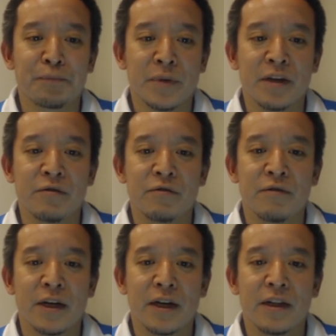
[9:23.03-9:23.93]
いる
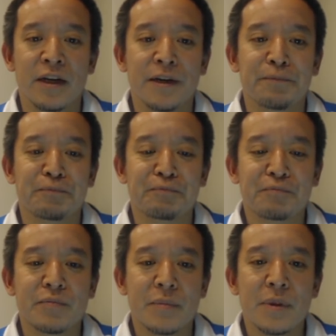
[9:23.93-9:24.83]
わけで、
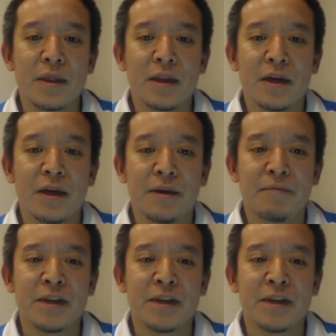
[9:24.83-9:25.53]
えー、